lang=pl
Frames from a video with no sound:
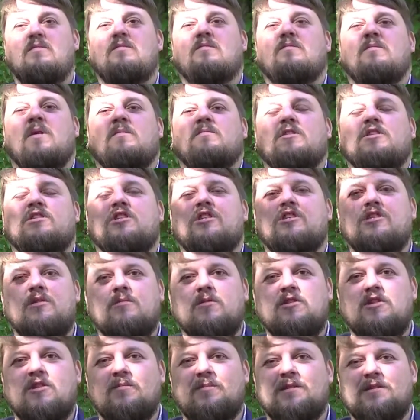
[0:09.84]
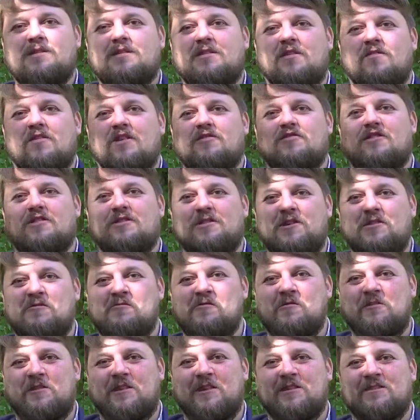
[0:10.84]
Mam nadzieję, że będzie reprezentować wszystkich
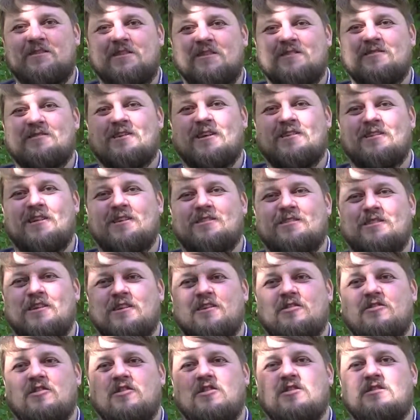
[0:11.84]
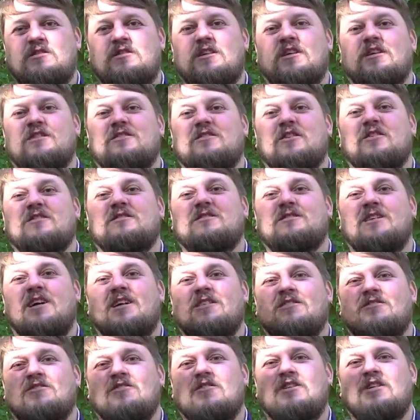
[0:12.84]
łodzianych ostatecznie. no tak, jest, ale teraz cel,
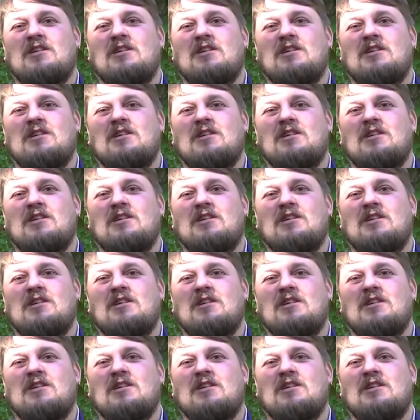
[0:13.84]
przy który...